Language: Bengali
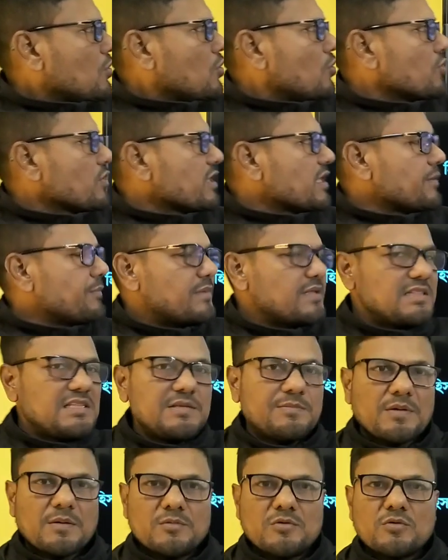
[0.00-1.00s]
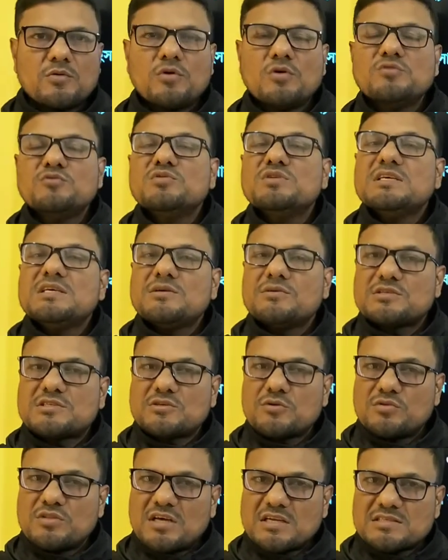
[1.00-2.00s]
ও ই e বৃদ্ধি পাবে ও ই e
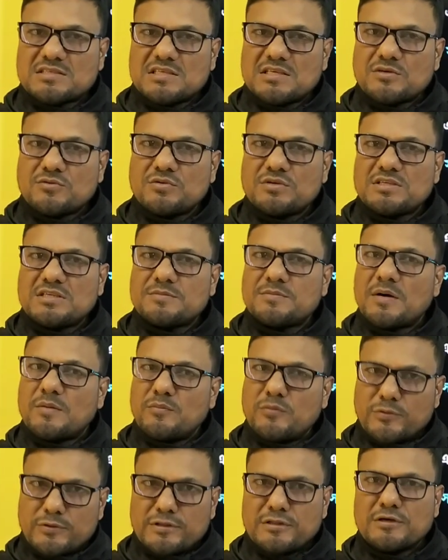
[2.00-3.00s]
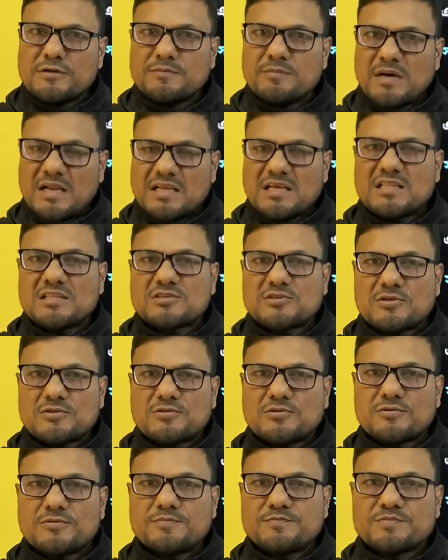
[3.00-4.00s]
হচ্ছে ওনার্স ইকুইটি বা মূলধন মালিকানা
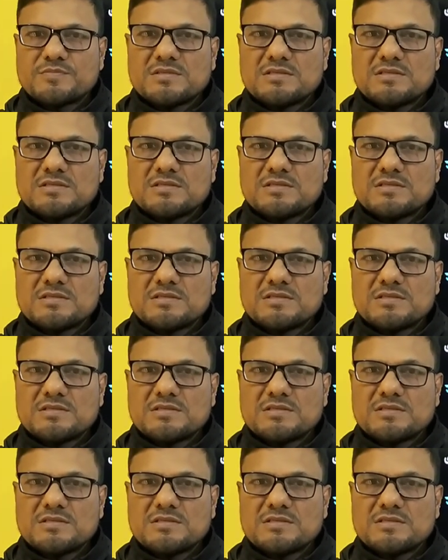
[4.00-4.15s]
সত্ত্ব